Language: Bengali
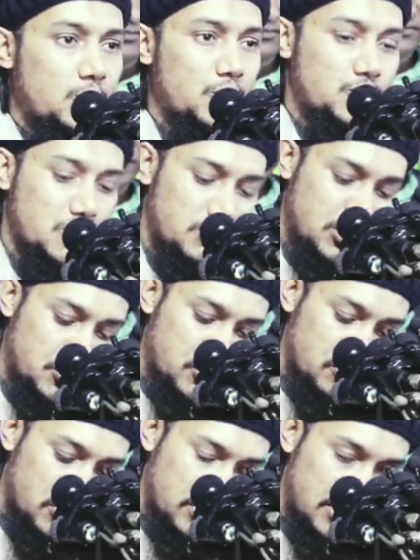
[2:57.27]
ওই
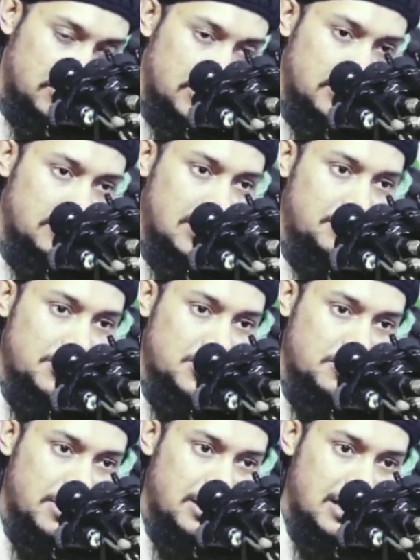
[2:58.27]
সময়টুকুর মধ্যেও কিন্তু আপনি
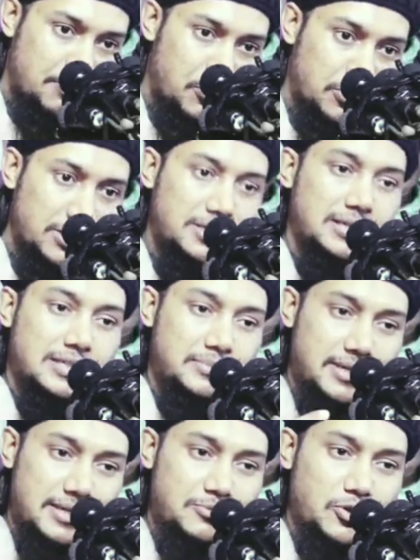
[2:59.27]
সুফানুল্লাহ পড়তেই থাকতে
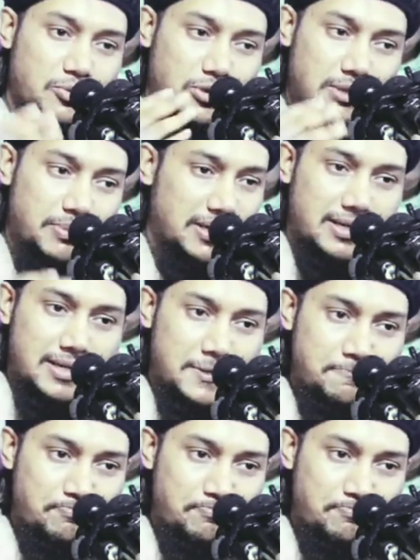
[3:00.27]
পারেন মনে মনে পারেন না